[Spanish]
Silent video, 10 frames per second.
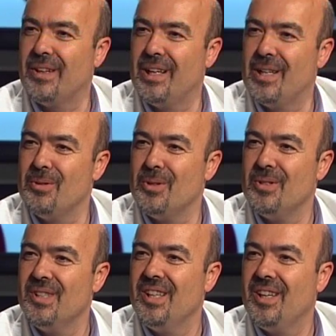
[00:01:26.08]
del Libro
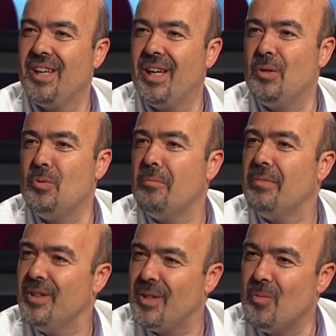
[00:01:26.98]
en un
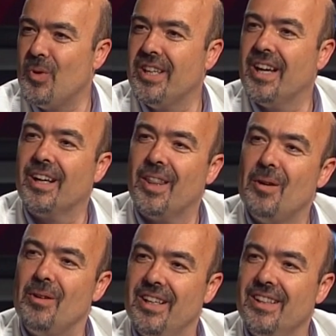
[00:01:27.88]
ambiente muy
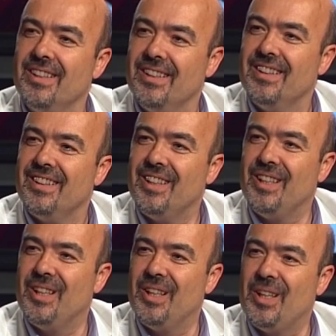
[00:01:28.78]
agradable
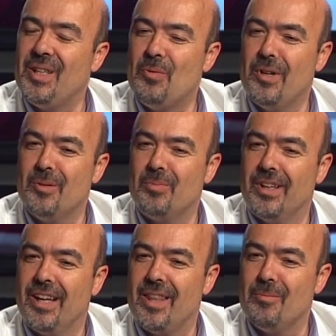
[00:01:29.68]
y, y bueno,
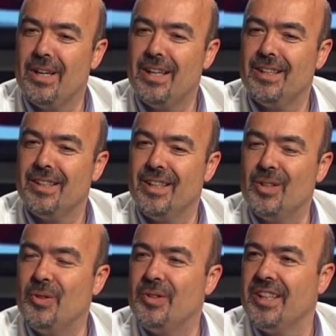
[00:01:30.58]
pues además
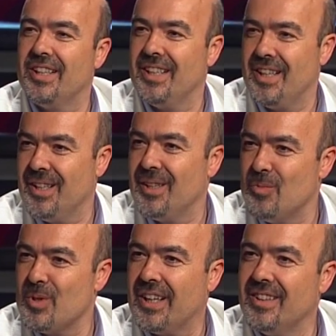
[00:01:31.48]
encontré a
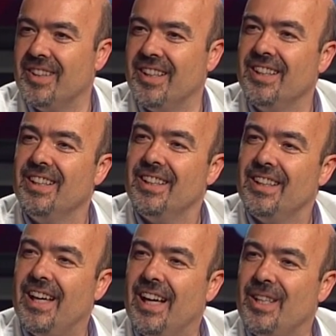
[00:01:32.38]
mucha gente
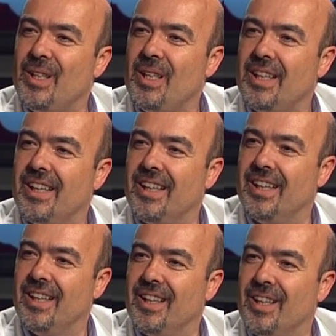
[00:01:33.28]
allí
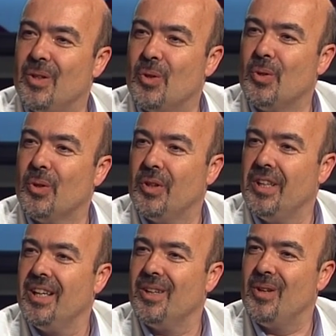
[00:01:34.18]
que, no
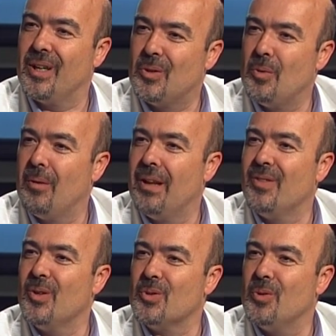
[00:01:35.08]
conocía, con los que estuve
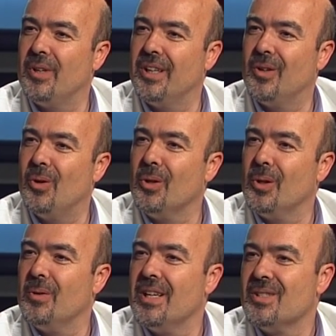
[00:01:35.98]
hablando sobre
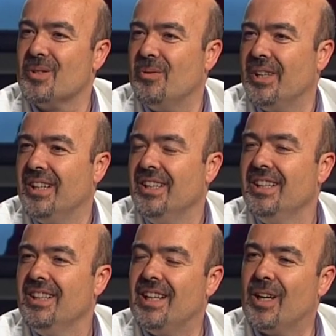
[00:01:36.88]
Córdoba, sobre
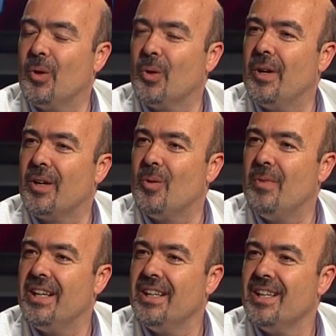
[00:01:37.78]
la Córdoba
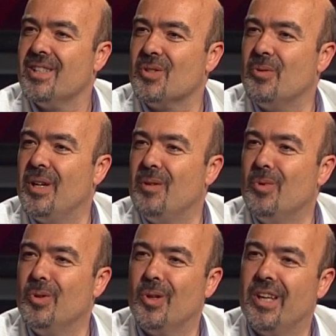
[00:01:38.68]
romana, sobre el
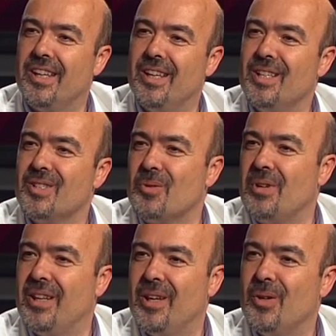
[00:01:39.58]
mundo de ayer, sobre
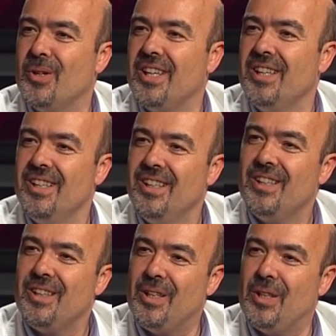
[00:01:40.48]
el de hoy,
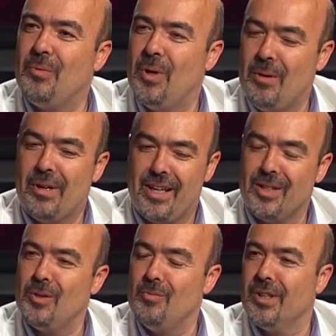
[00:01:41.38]
y bueno, la verdad es que
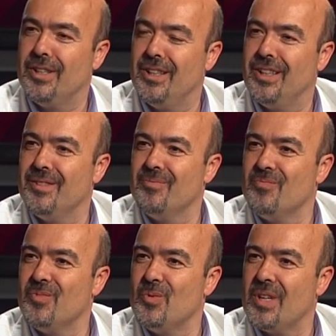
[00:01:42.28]
estuvimos allí
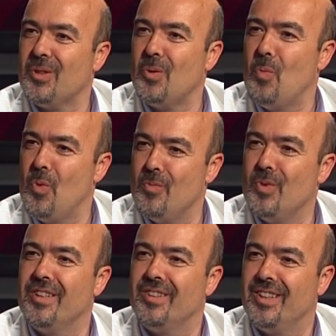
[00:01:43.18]
un rato muy,
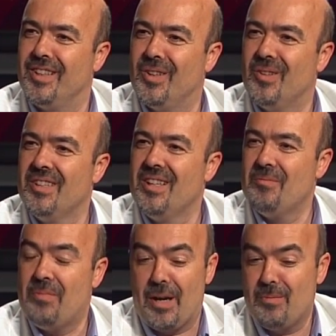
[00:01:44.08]
muy entretenido.
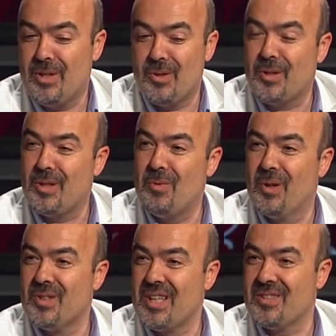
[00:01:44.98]
Para mí todo este tipo de
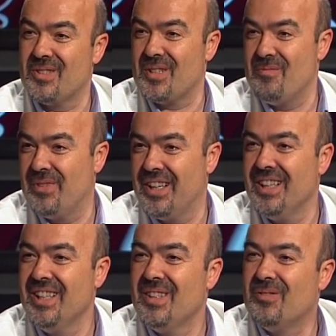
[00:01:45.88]
cosas son siempre
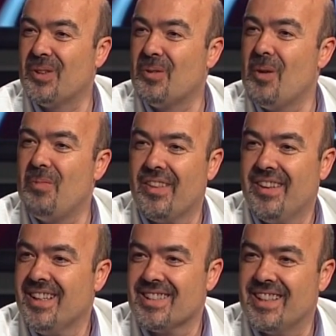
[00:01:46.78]
motivo de
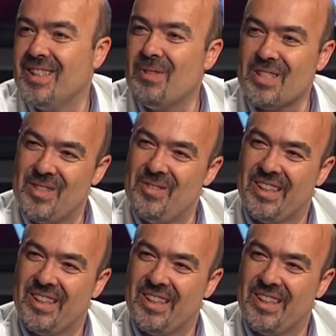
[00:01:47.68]
placer, así que pasé una